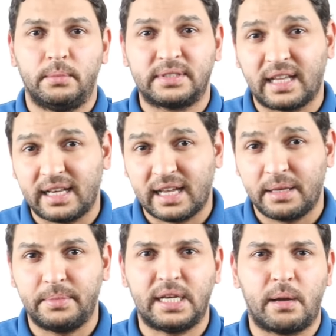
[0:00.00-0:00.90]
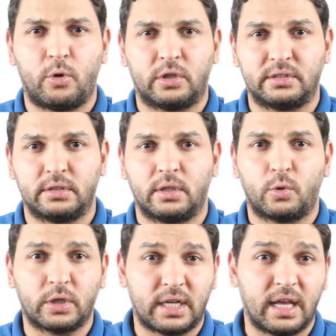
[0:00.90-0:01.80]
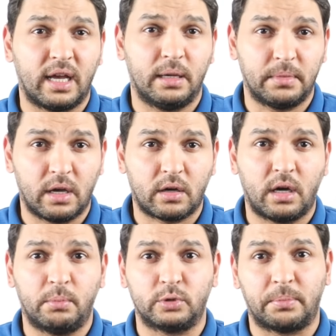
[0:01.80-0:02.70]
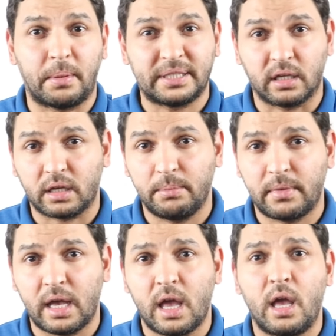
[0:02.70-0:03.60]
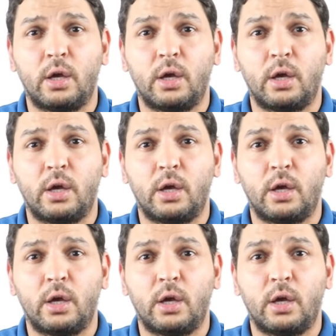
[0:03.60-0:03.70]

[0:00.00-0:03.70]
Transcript: مسلة بناء معجز كتلة عملاقة مدببة القمة